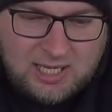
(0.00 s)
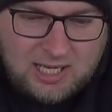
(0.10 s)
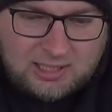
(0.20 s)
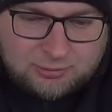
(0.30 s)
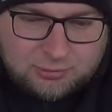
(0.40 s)

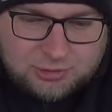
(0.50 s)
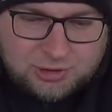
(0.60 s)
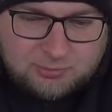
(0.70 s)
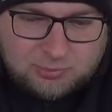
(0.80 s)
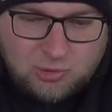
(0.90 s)
Artur,
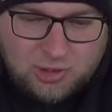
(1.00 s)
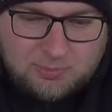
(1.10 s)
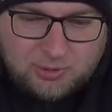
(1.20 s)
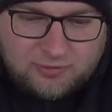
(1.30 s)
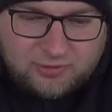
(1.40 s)
czy
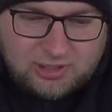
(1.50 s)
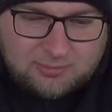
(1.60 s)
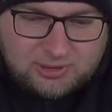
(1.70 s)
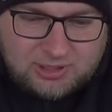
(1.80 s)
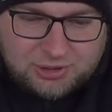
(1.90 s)
młode po nowych
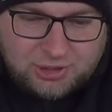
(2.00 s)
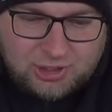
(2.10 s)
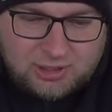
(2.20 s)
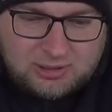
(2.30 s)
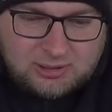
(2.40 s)
nabytkach
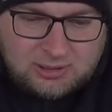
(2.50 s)
się